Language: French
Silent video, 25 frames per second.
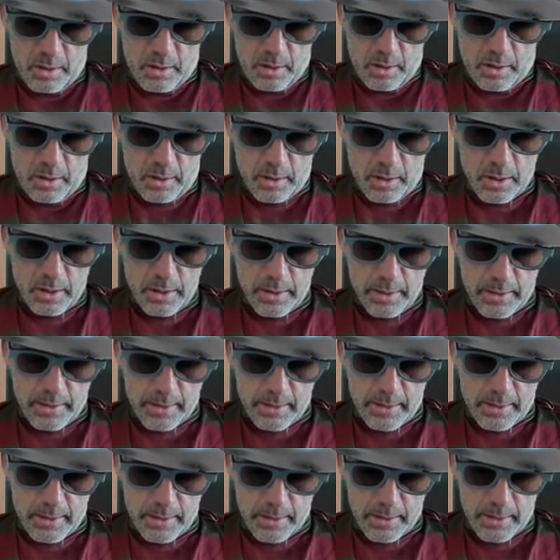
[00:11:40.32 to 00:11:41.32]
Allez,
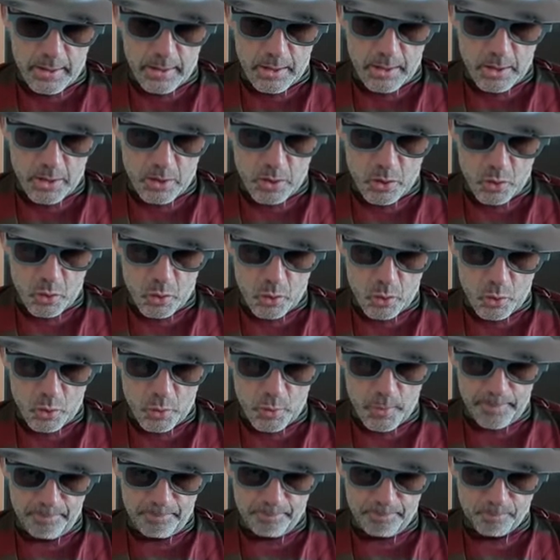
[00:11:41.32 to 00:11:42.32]
euh,
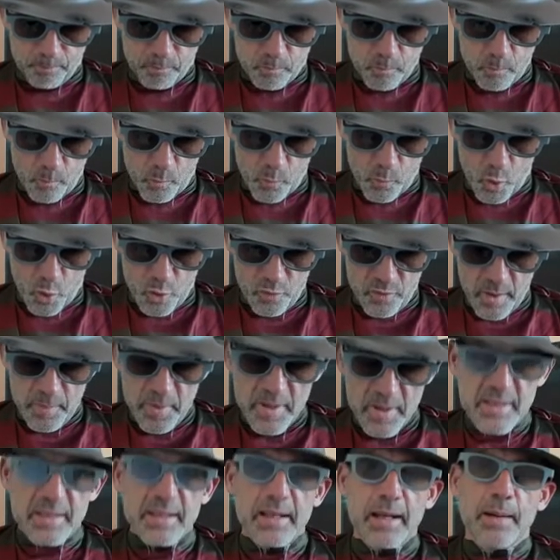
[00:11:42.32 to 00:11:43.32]
on va passer à
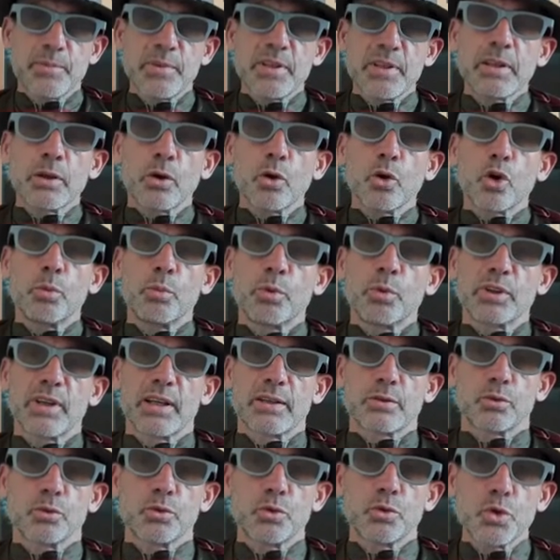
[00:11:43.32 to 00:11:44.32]
la petite recommandation
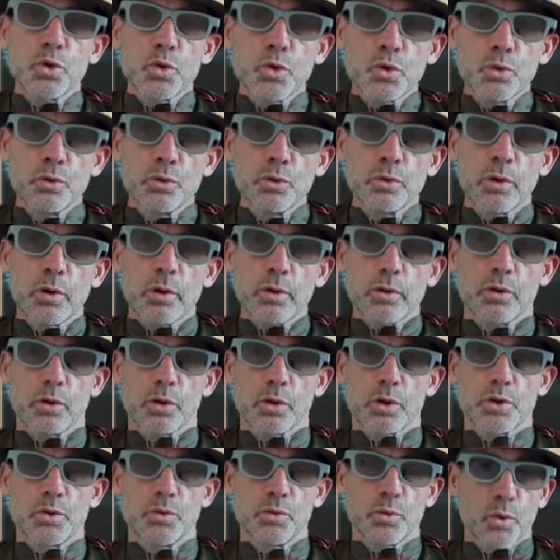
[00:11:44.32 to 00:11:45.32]
du jour. Donc, je vous
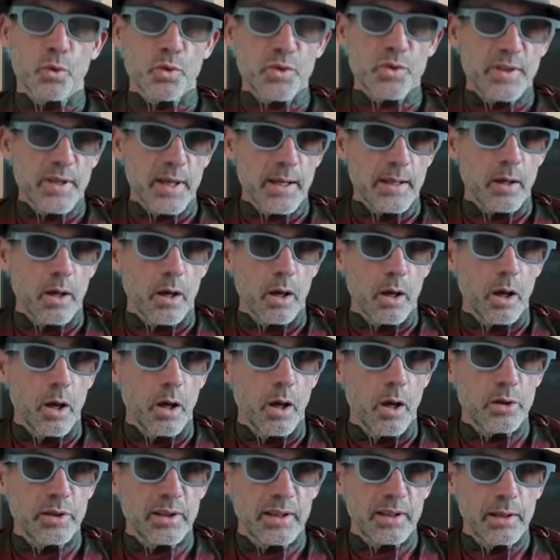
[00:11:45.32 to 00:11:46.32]
conseille un
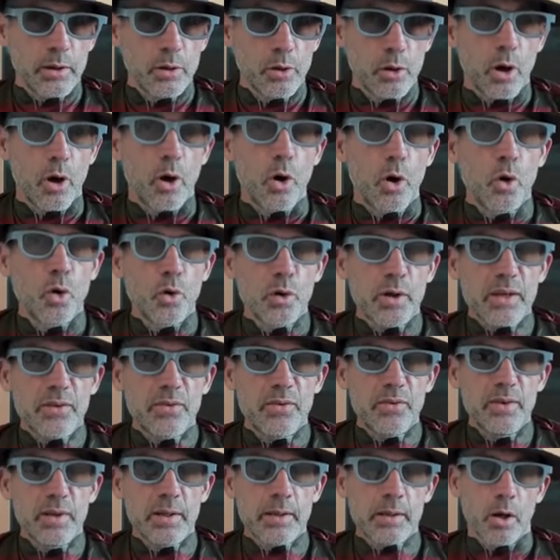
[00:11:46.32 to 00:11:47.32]
thriller
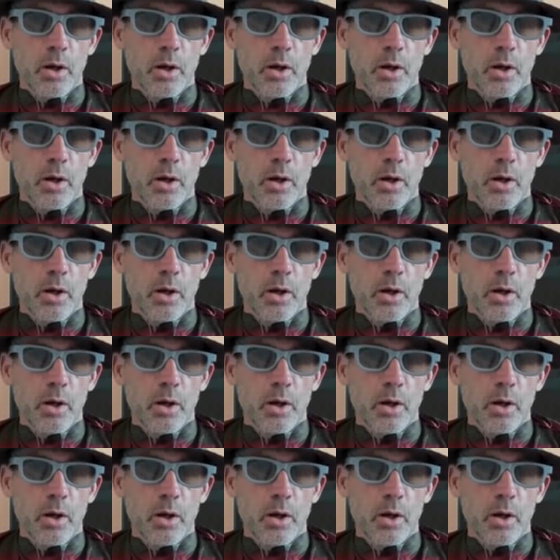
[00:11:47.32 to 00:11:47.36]
horrifique,